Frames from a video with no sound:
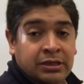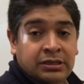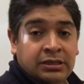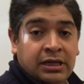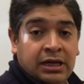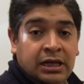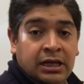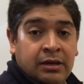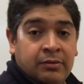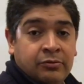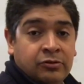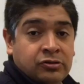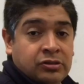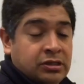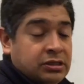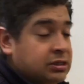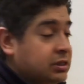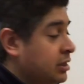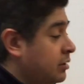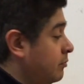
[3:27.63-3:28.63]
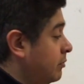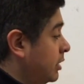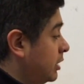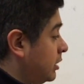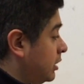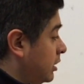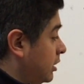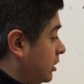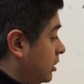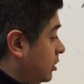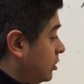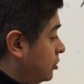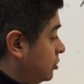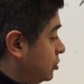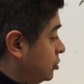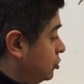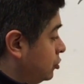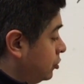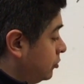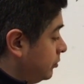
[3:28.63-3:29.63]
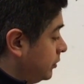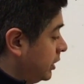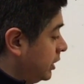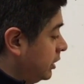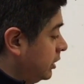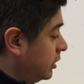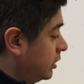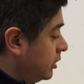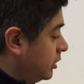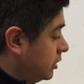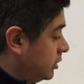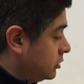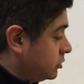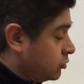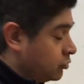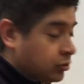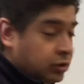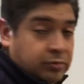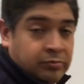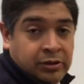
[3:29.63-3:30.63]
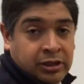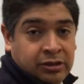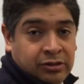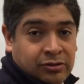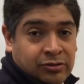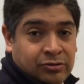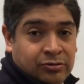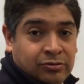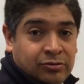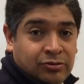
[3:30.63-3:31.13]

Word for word: se le llama un sistema de lluvia, escurrimiento.